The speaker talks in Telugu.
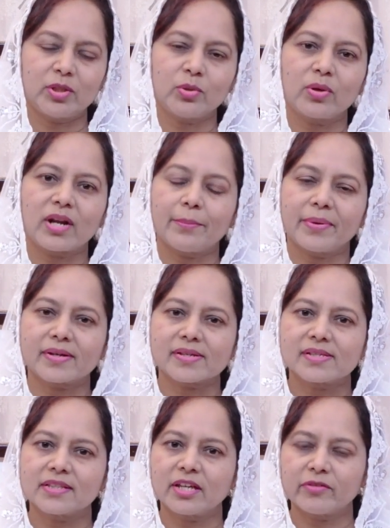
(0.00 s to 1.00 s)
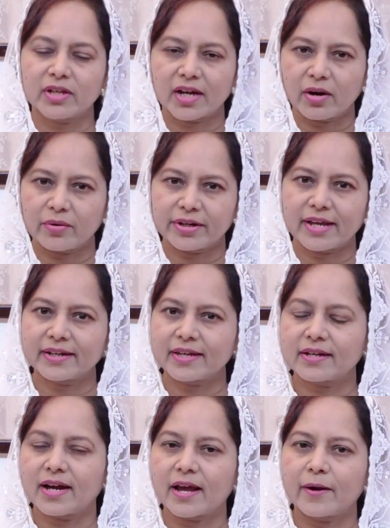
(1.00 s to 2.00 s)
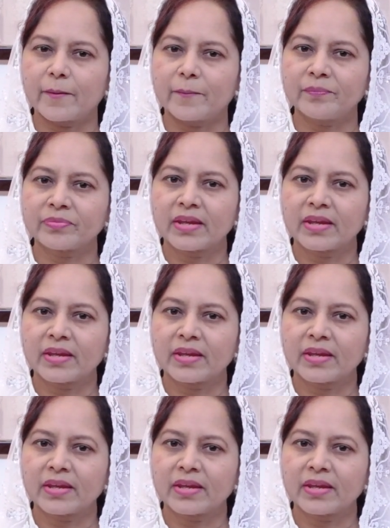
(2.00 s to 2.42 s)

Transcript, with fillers: ఇదిగో నా పరిస్థితి ఈ విధంగా ఉండడానికి కారణం